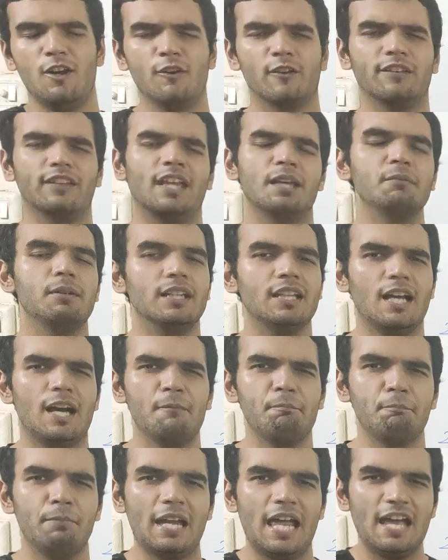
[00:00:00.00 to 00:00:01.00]
उसके बाद
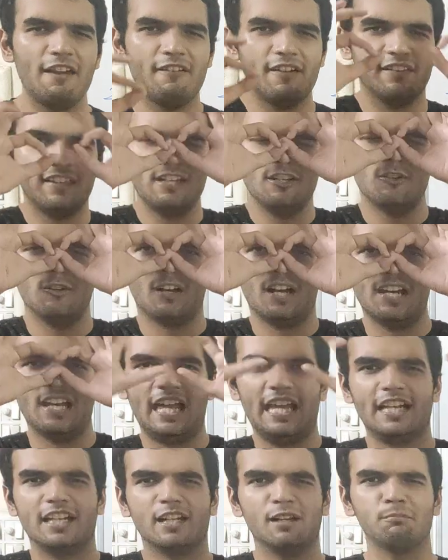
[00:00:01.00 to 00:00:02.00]
अप्लाई वैसे ही होगा
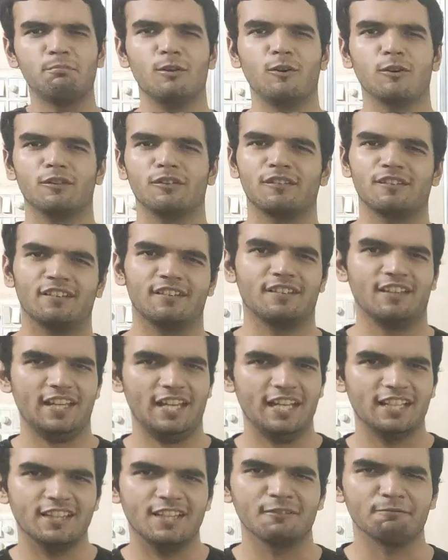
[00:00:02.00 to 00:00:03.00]
लाइक अ बॉस
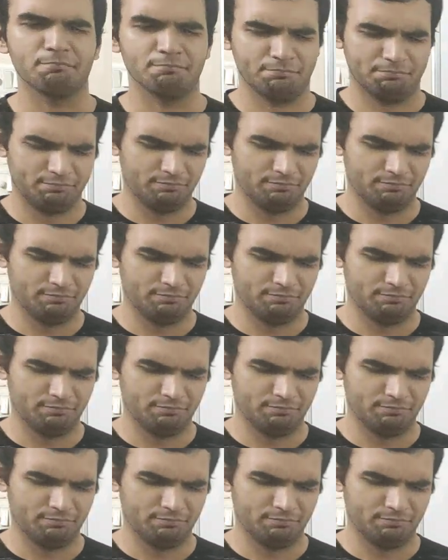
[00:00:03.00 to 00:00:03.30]
एकदम